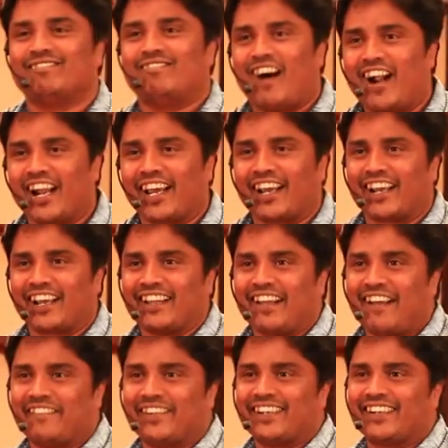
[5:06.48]
வாடகைக்கு
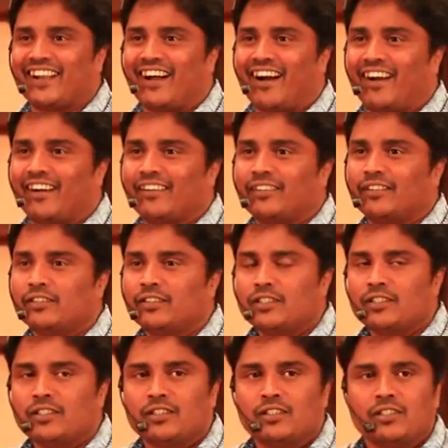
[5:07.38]
தான் இருக்கிறான்
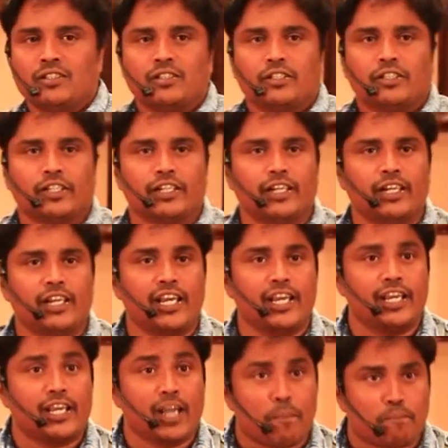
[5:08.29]
நீ
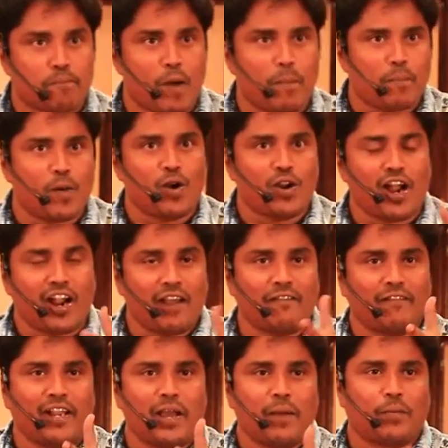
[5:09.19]
எப்போ
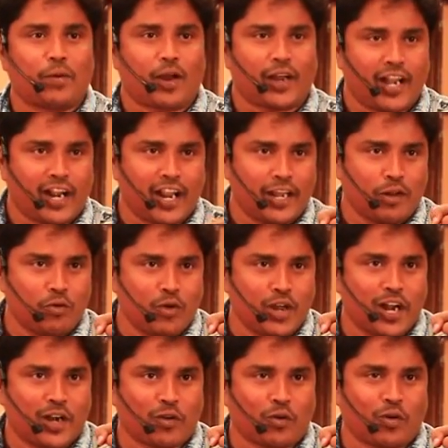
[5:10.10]
போனாலும் வெளியே போகிறான் ஏன்னா நீ
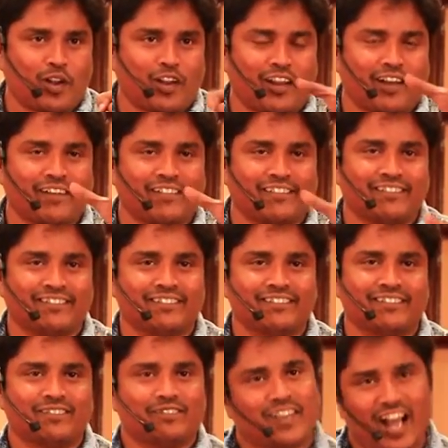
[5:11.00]
இன்னும் ஏற்றுக்கொள்ளலை
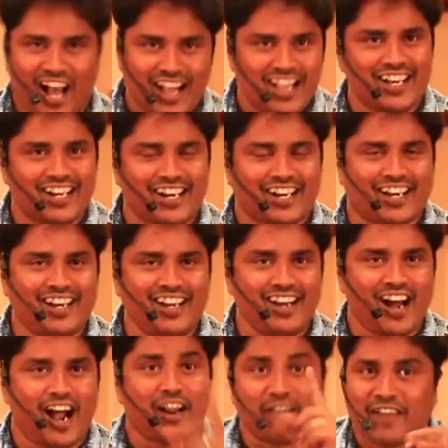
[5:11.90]
வியாதி இருக்குது
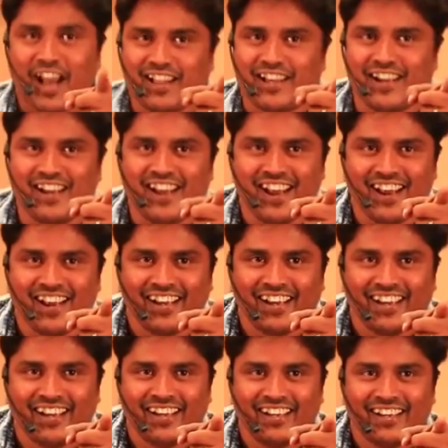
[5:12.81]
ஆனால் வியாதியை நீ
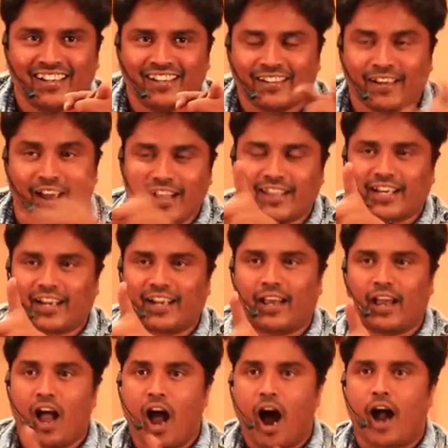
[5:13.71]

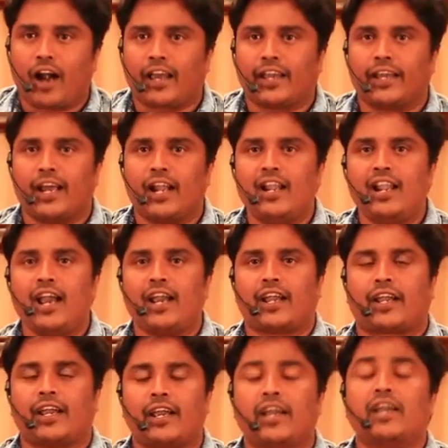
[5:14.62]
ஏற்றுக்கலை ஆனால்
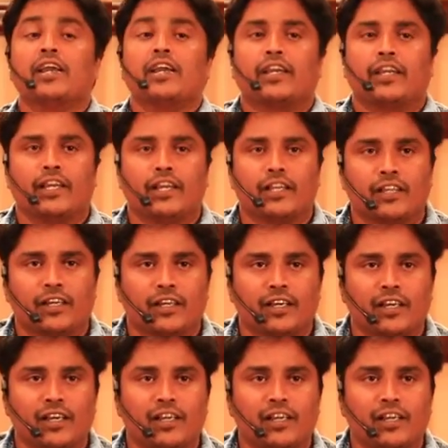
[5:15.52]
என்னைக்கு இது